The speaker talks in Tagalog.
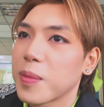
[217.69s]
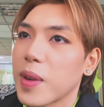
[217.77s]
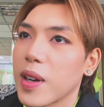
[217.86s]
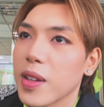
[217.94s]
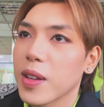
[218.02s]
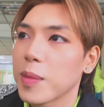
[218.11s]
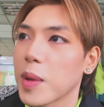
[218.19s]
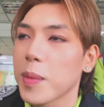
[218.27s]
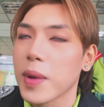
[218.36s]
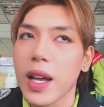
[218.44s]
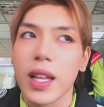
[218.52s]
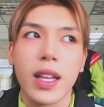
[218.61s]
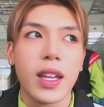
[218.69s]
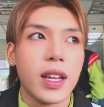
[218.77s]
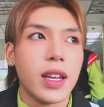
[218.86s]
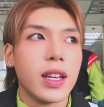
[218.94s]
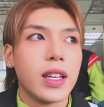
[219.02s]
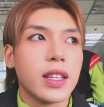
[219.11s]
Pero yan, may mga
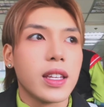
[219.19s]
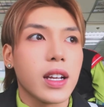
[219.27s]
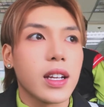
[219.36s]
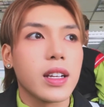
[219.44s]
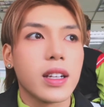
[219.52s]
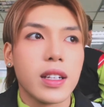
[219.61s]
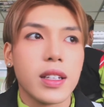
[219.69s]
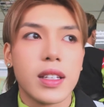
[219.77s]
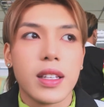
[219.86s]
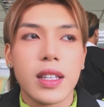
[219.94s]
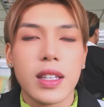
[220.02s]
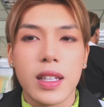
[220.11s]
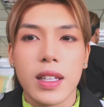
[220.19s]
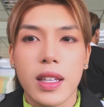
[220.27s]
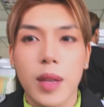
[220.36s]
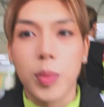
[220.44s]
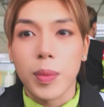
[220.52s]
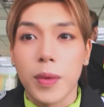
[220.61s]
nag,
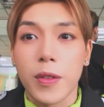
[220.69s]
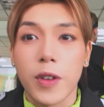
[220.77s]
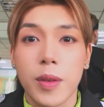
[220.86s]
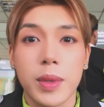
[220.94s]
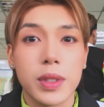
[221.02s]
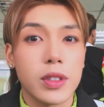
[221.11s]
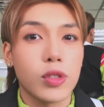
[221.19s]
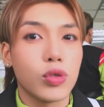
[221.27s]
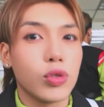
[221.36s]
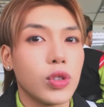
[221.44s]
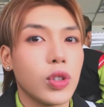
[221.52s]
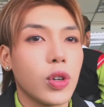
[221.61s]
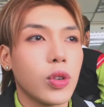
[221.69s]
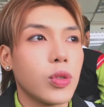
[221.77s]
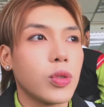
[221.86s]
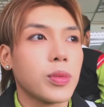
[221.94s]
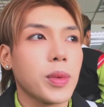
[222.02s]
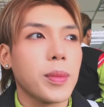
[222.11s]
nag-perform sa studio.
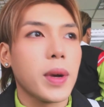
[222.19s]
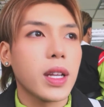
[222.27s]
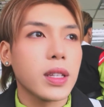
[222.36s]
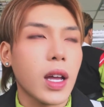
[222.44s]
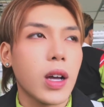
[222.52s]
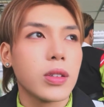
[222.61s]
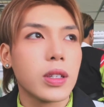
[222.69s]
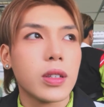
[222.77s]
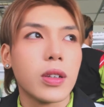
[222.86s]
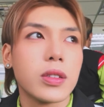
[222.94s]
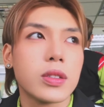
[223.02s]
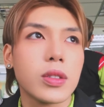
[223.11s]
May mga tao na doon.